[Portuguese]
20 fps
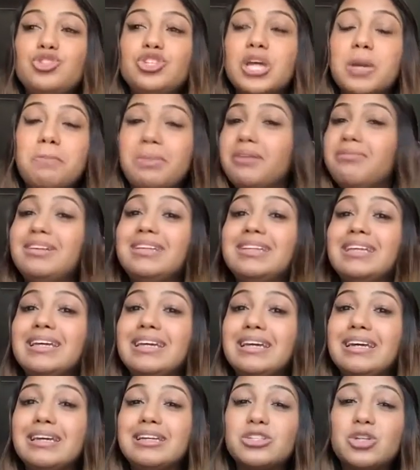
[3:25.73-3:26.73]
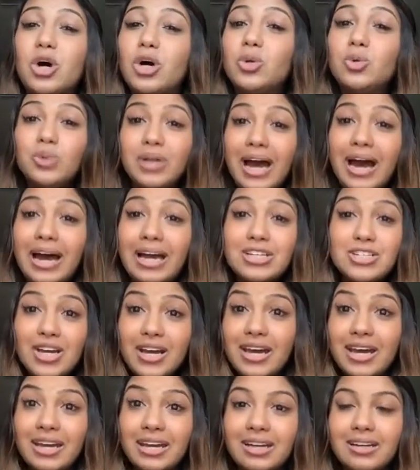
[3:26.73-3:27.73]
tinha pra vender, é só alugar e
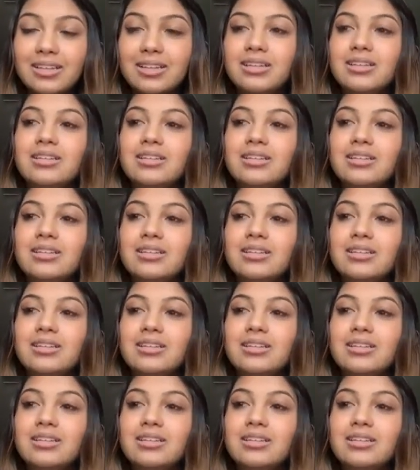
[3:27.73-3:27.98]
já era.